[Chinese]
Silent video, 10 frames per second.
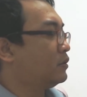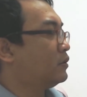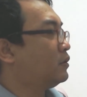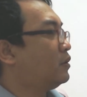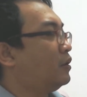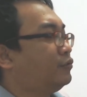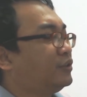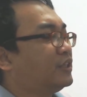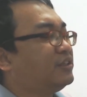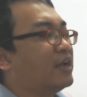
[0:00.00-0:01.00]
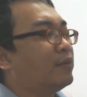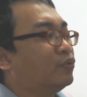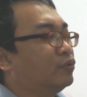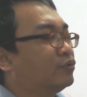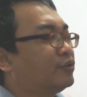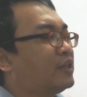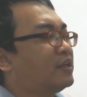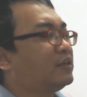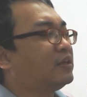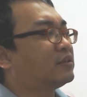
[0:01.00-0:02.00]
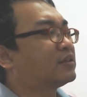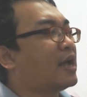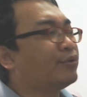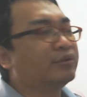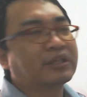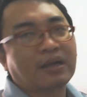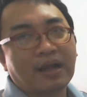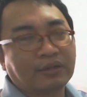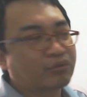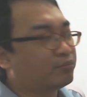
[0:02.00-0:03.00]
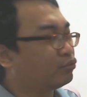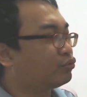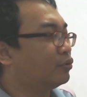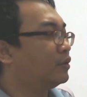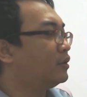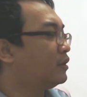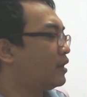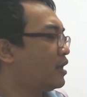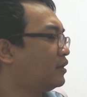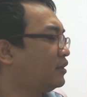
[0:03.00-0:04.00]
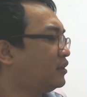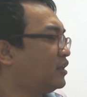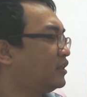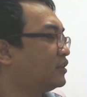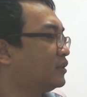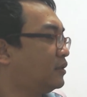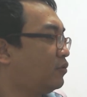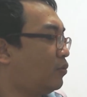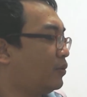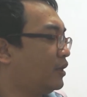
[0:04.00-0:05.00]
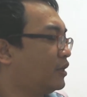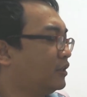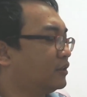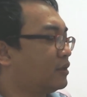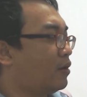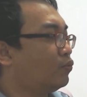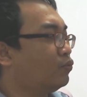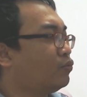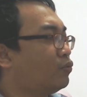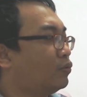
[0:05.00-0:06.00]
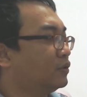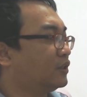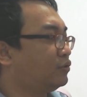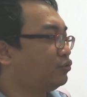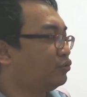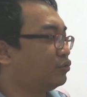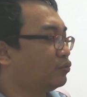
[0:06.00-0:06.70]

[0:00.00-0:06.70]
啊，去生甲木，所以它的一个财运上还算不错。那它的一个地支呢，我们也可以知道，午火生戌土，